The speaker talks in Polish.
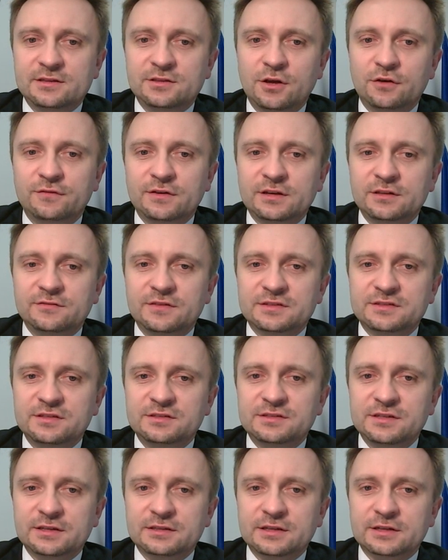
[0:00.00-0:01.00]
nowe
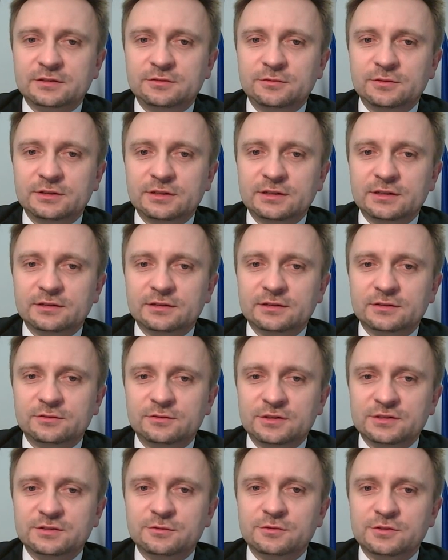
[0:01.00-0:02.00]
inwestycje, te, które,
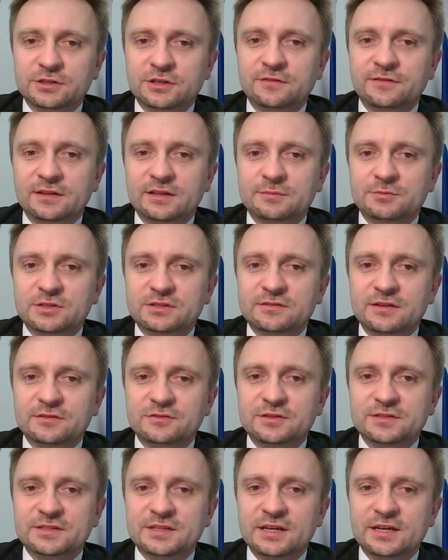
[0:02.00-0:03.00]
które są oczekiwane przez nas
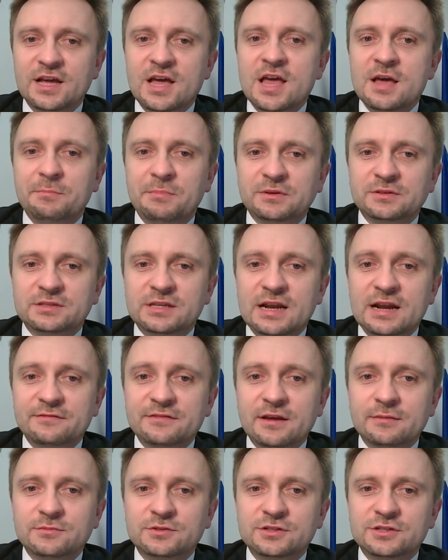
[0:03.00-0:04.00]
wszystkich.
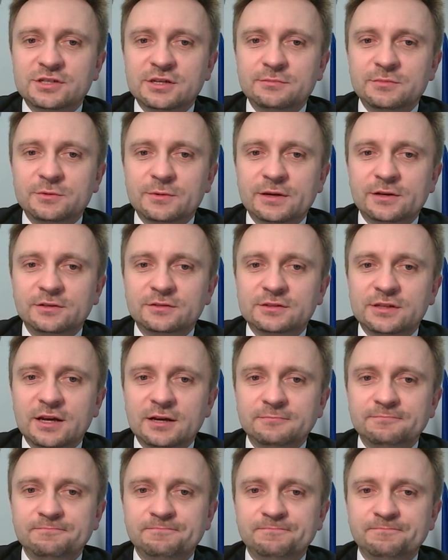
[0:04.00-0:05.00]
Pozdrawiam, życzę miłego
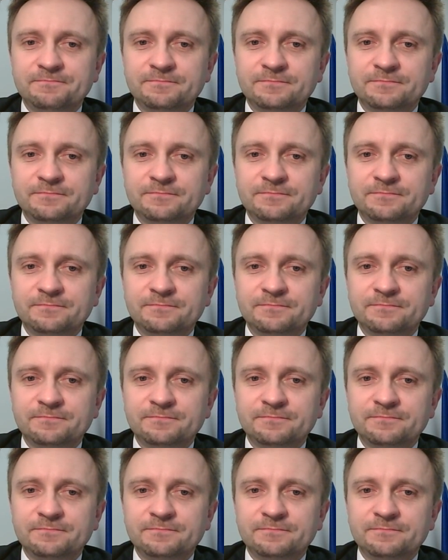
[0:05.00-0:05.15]
dnia.